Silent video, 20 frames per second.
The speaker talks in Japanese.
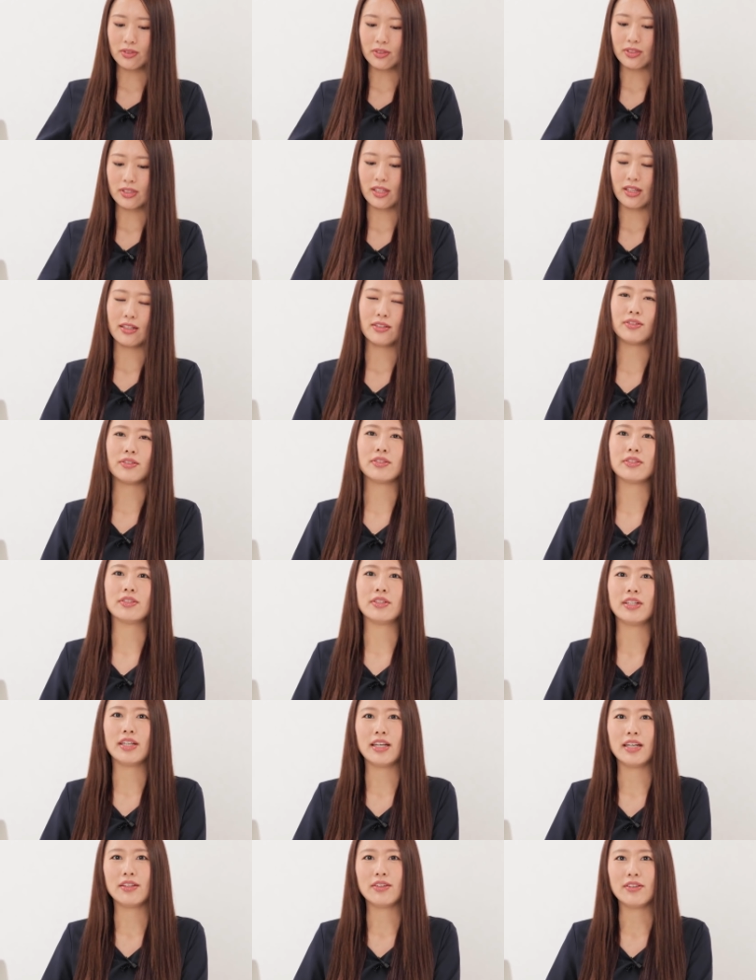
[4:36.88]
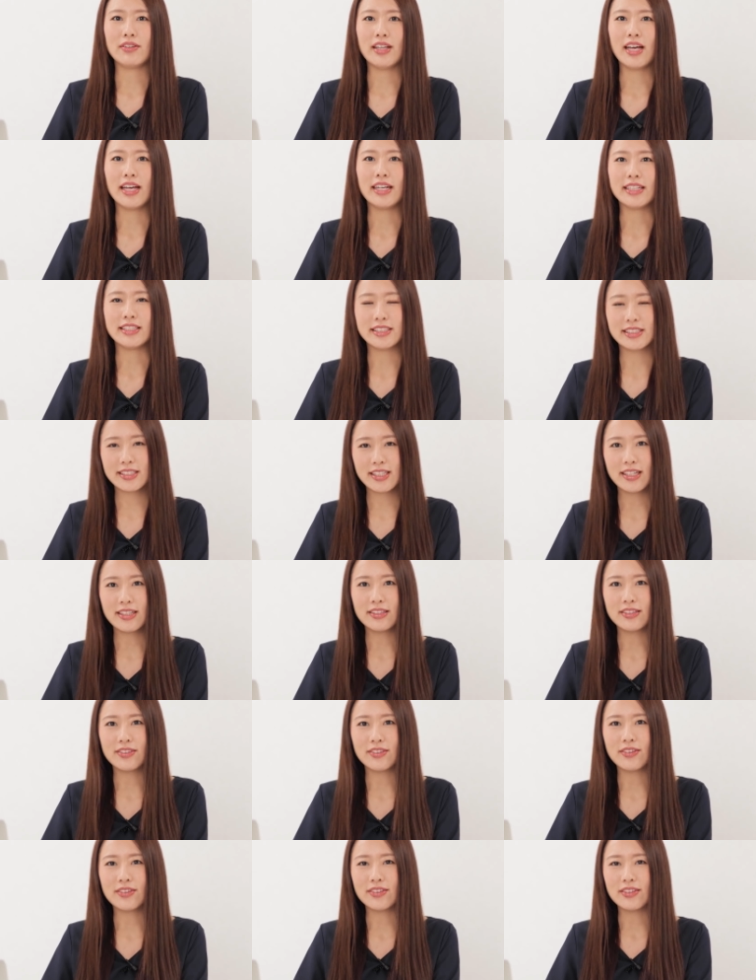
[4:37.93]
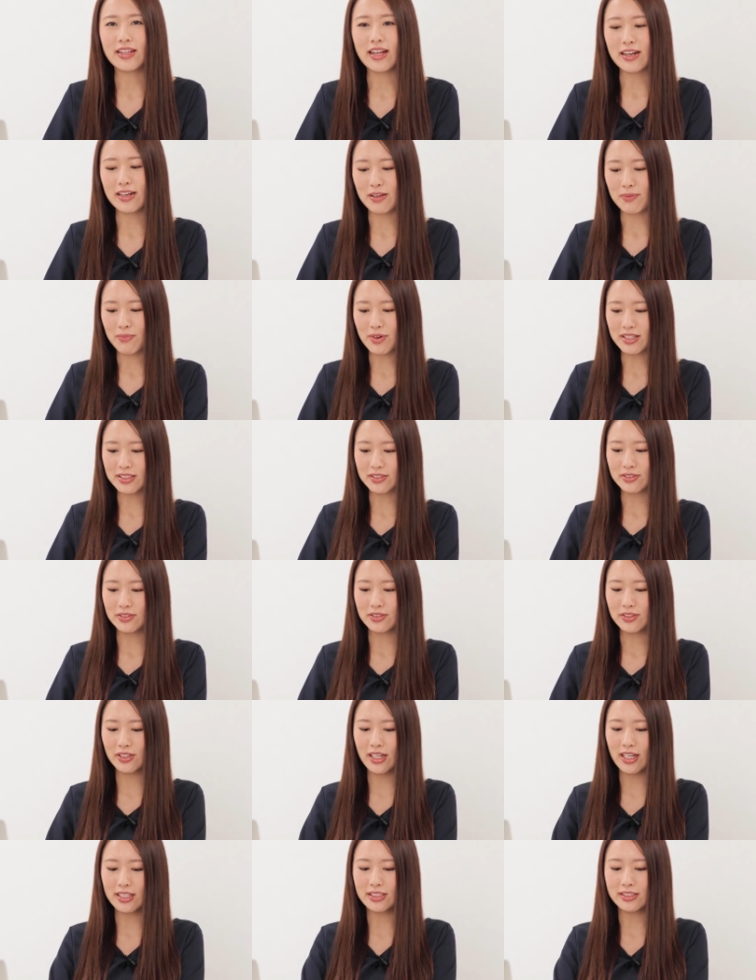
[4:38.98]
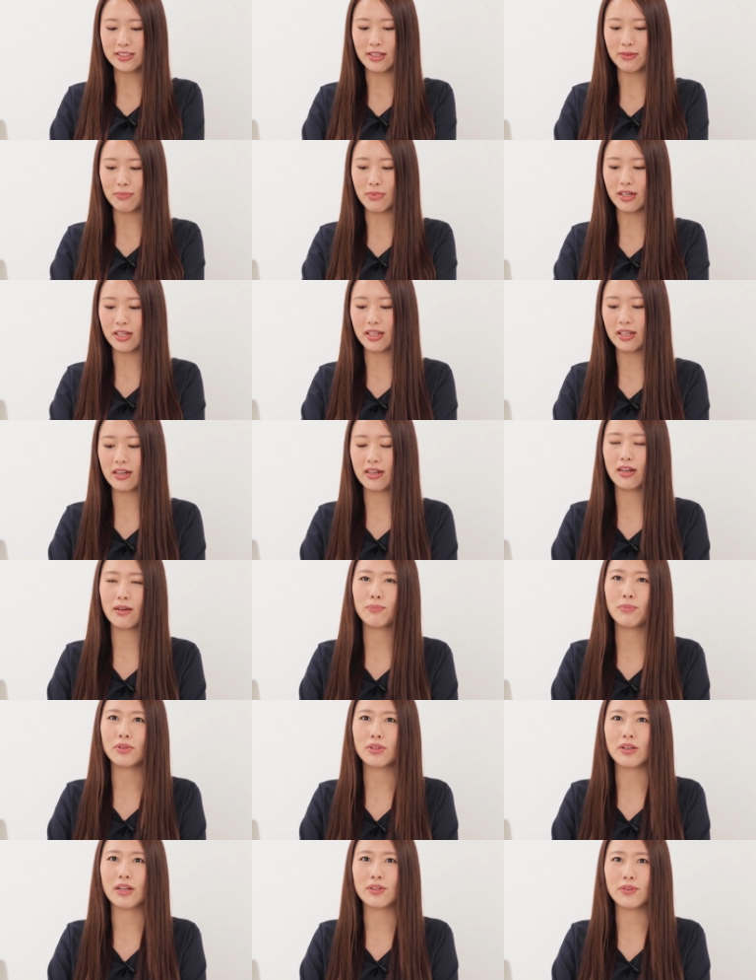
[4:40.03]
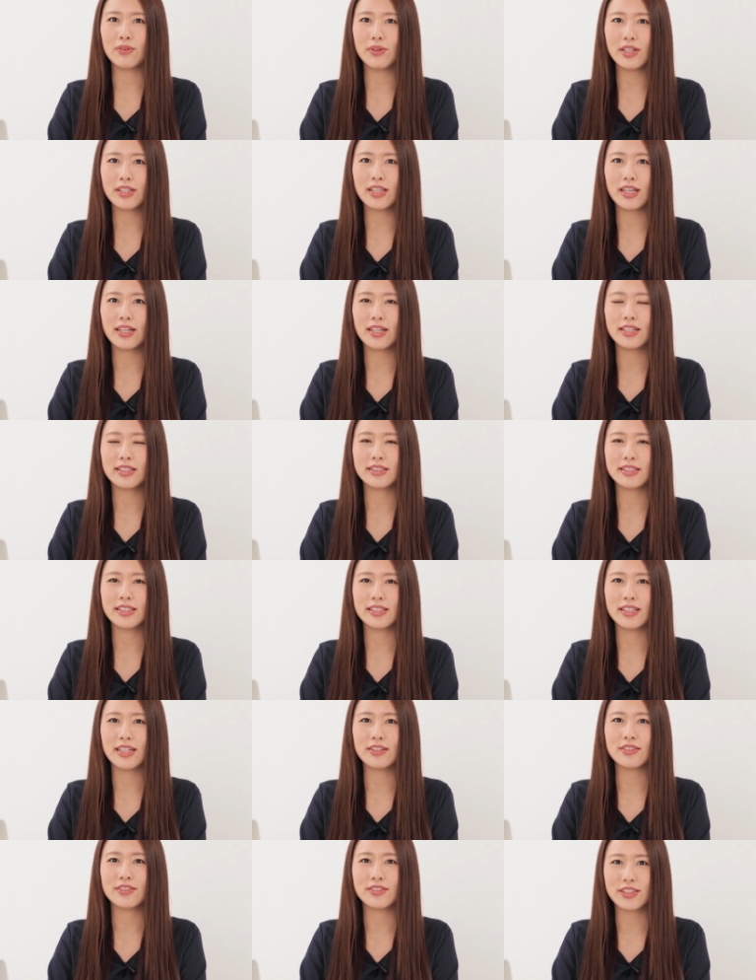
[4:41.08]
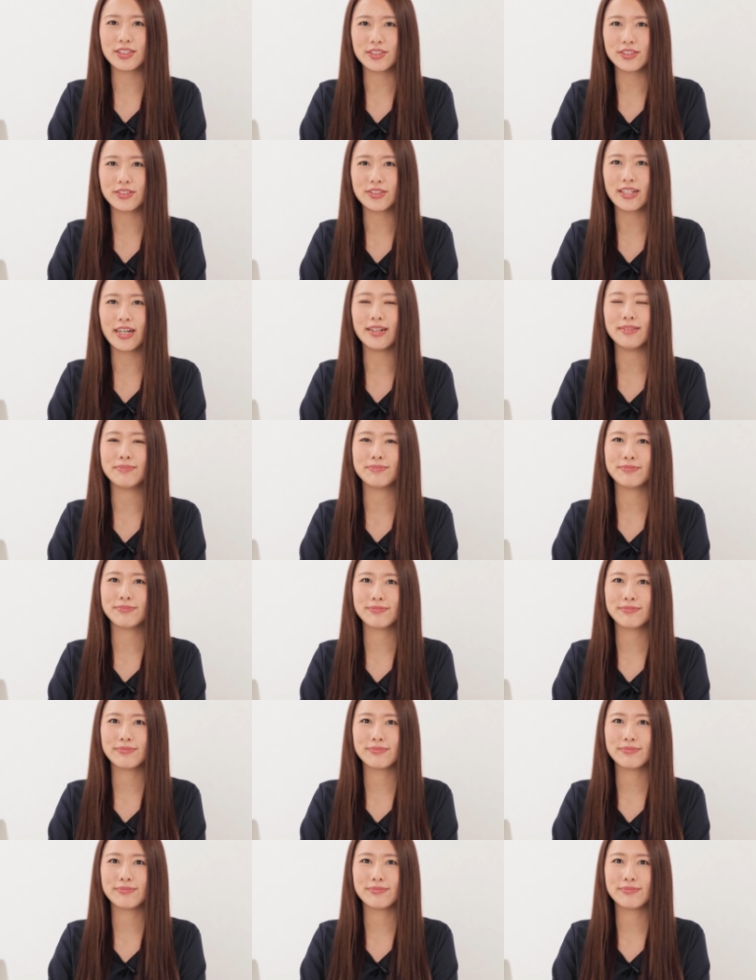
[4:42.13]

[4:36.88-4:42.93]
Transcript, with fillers: のダートグレード第1弾となります。古谷さん、マリンカップとはどういったレースになるのでしょうか？